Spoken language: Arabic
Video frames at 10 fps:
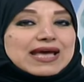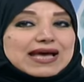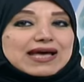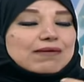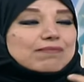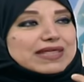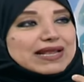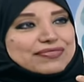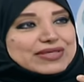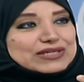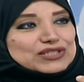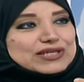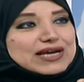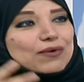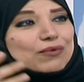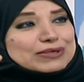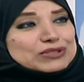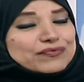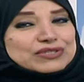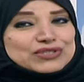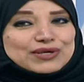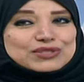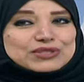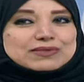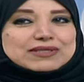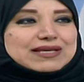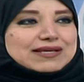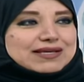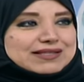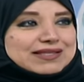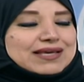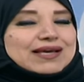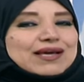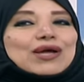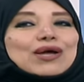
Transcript: اهم ثلاث اشياء اول ما تشوفين شعرك ابتدى يطيح